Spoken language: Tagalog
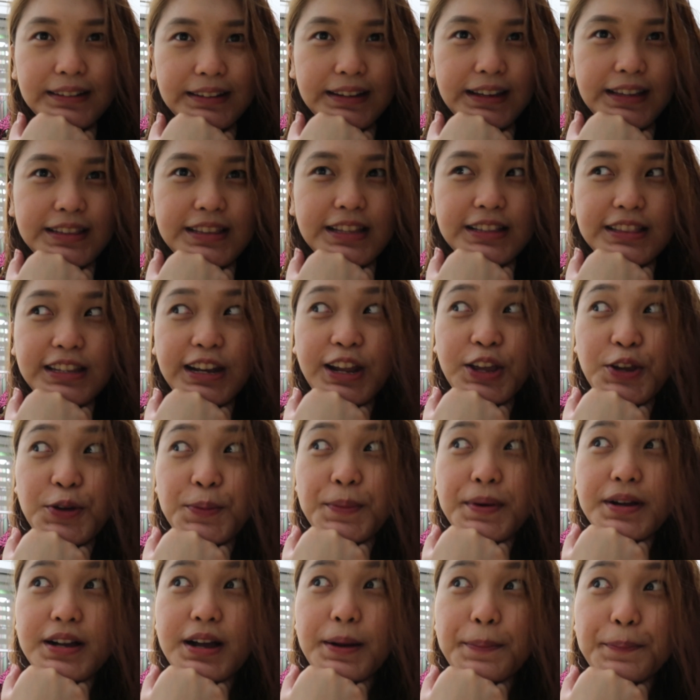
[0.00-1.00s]
Ayan, tatry
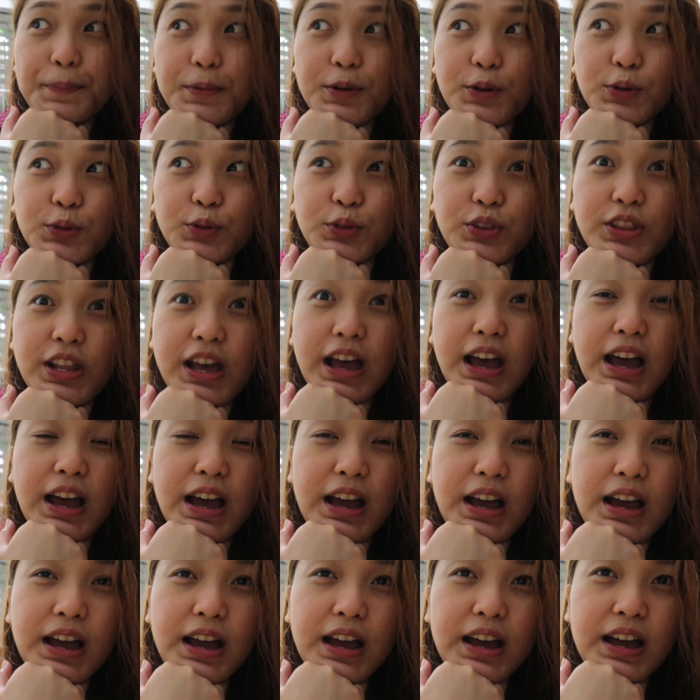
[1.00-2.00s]
ko mag-upload
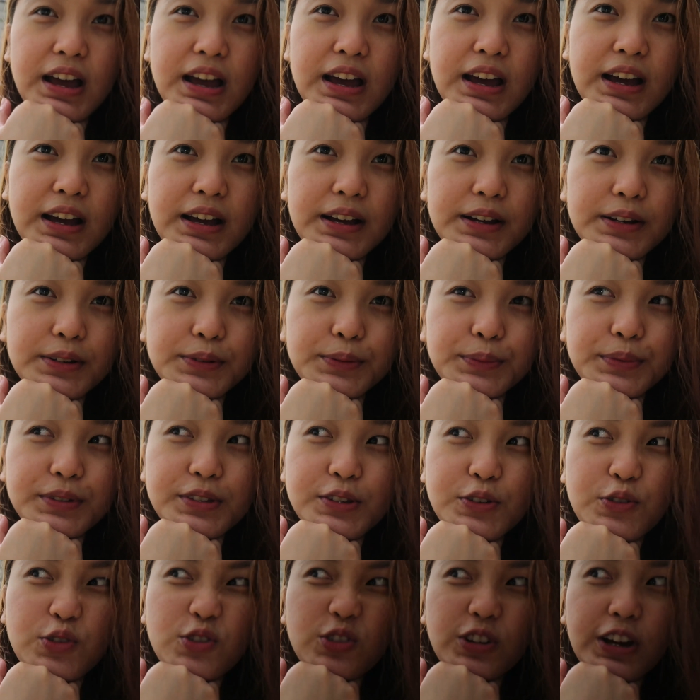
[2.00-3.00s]
ng
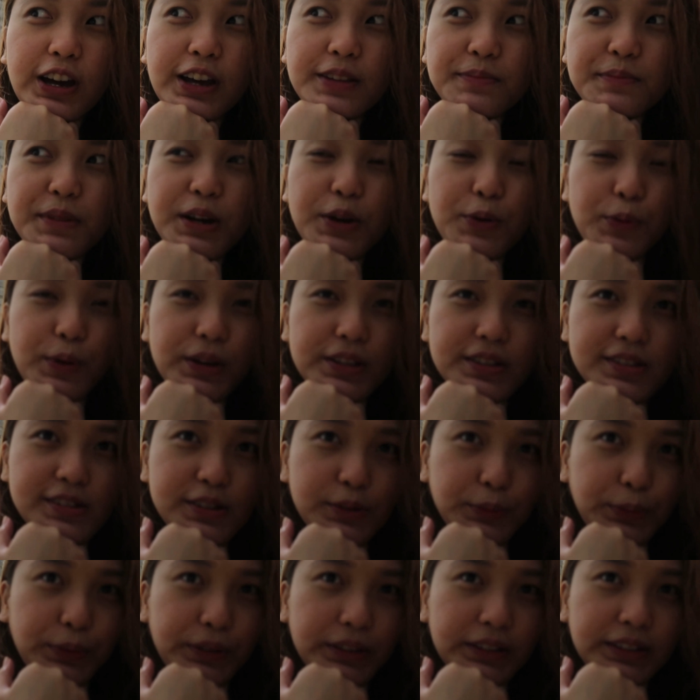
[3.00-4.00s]
siguro kahit mga once
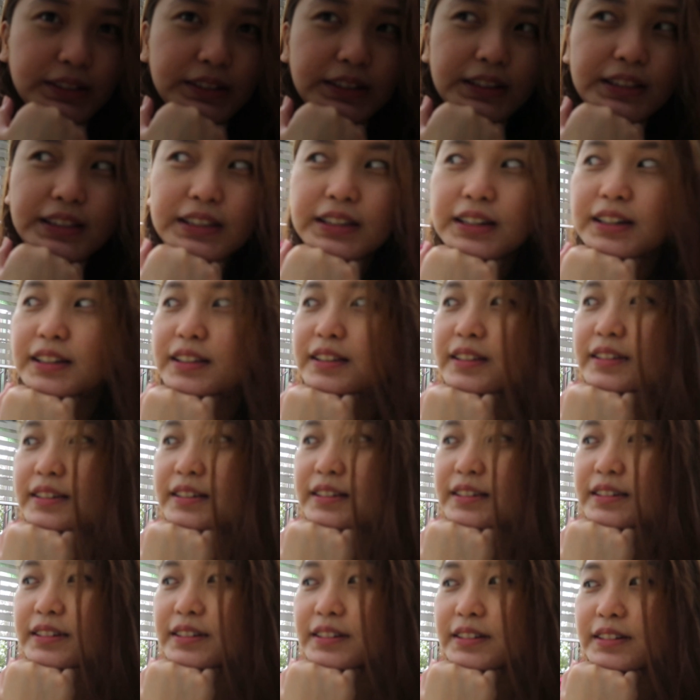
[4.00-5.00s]
a week, ganyan
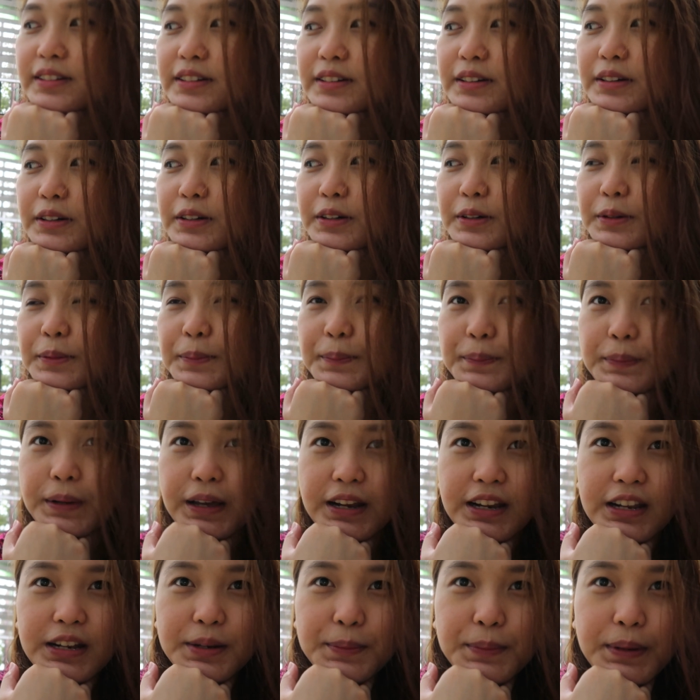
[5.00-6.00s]
na. Uh,
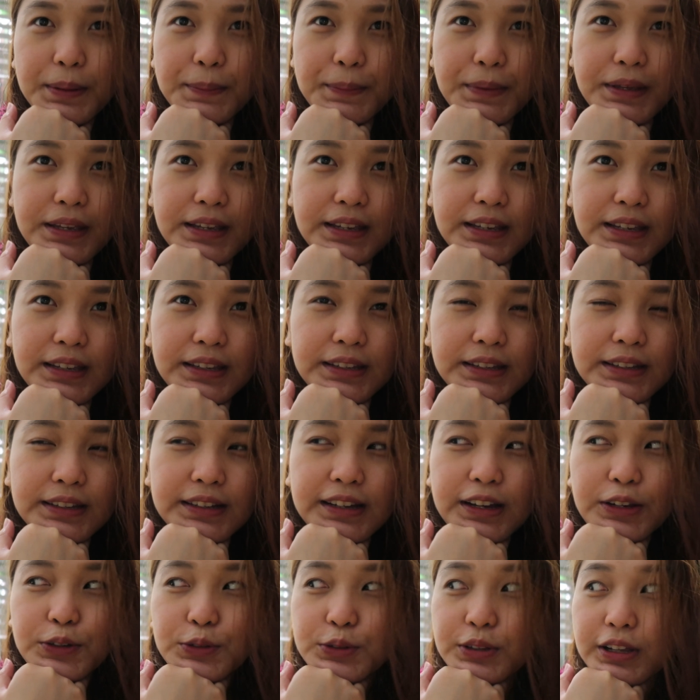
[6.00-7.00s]
para naman may
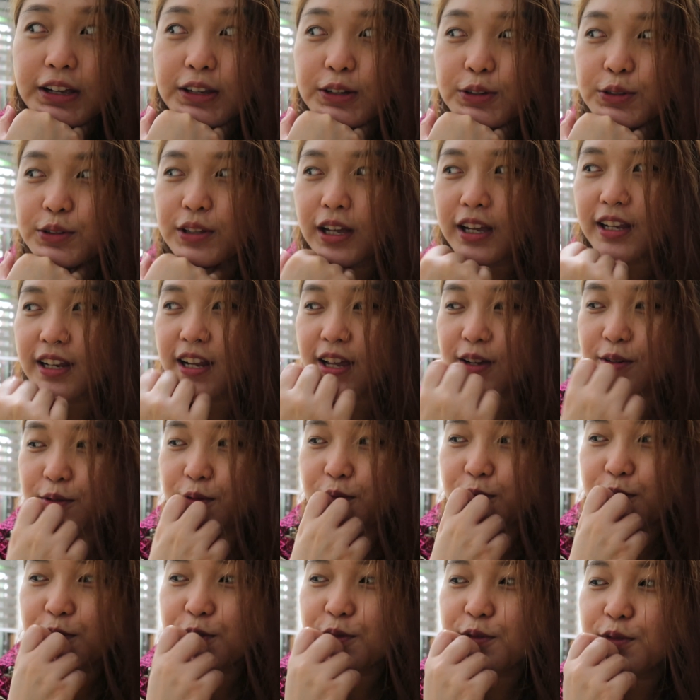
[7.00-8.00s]
kalutay-lutay na
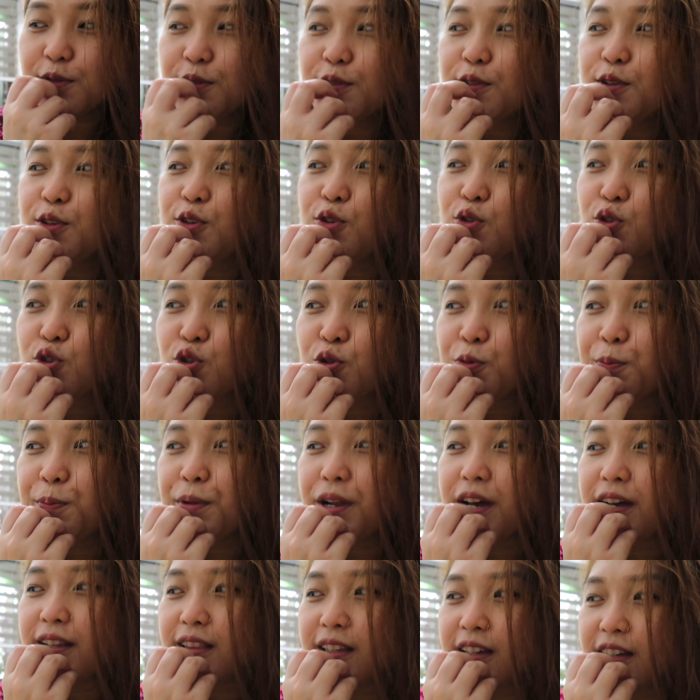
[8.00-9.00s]
yung YouTube
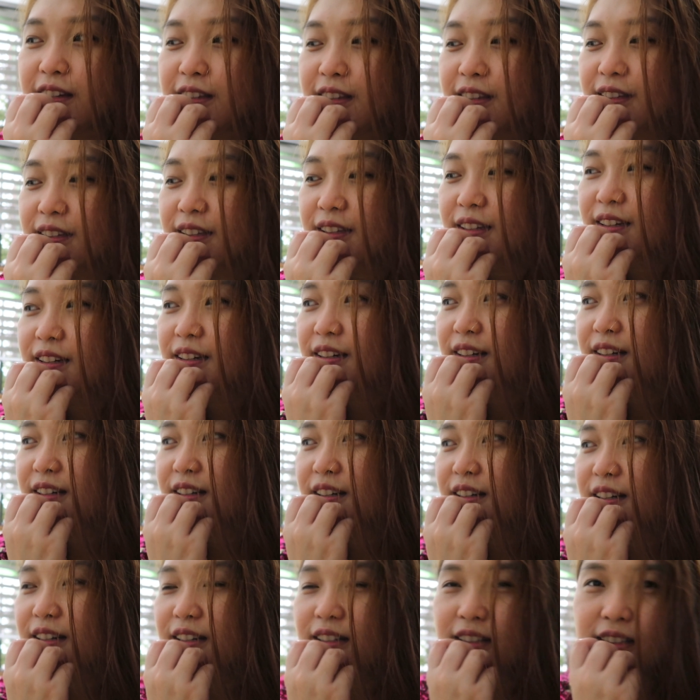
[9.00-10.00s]
natin.
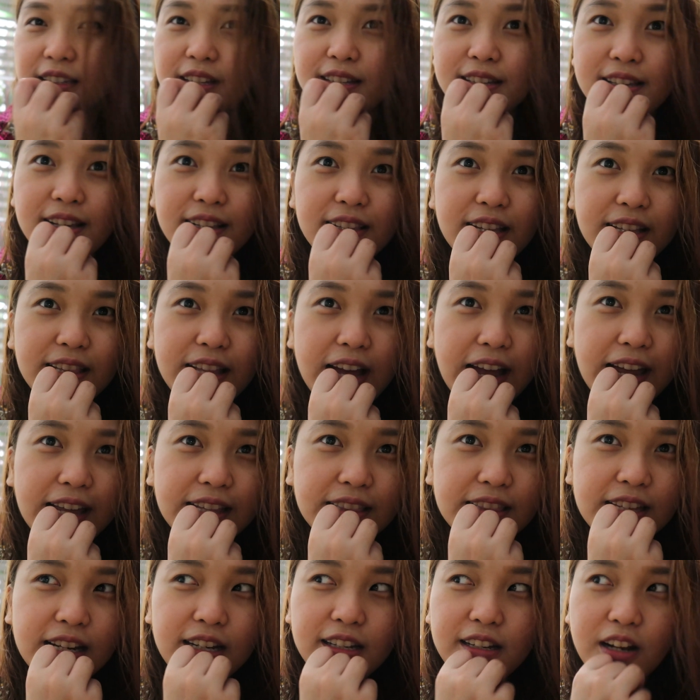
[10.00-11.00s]
Tapos
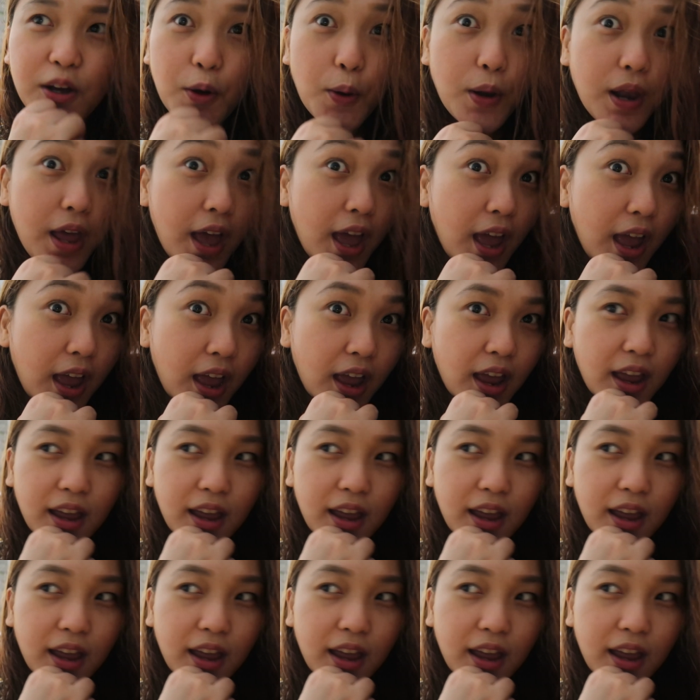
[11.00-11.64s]
nagda-diet na rin ako nun.